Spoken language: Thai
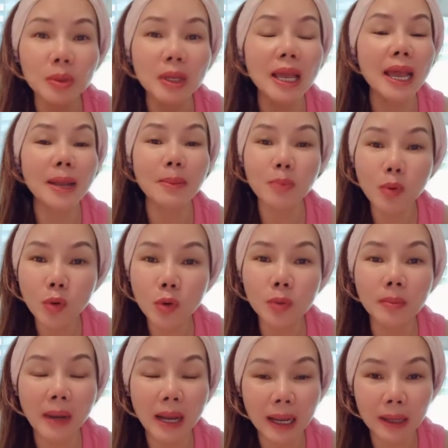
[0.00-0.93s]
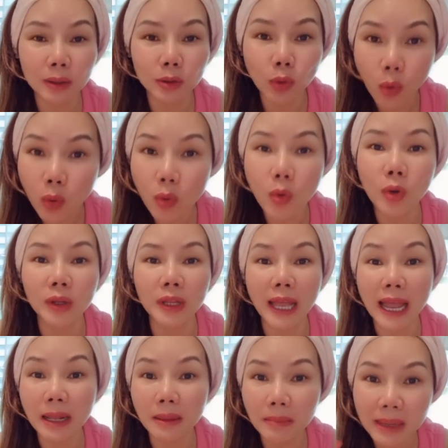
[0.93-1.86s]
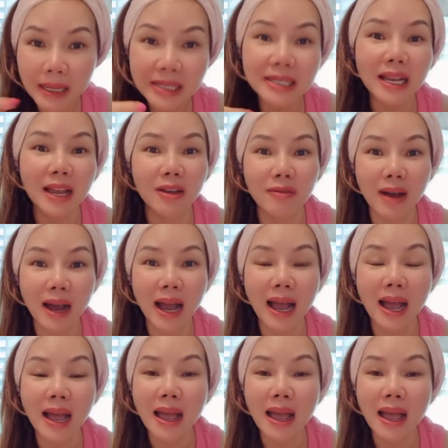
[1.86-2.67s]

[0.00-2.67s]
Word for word: มๆที่แอดพูดมาทุกคนแอดมั่นใจว่า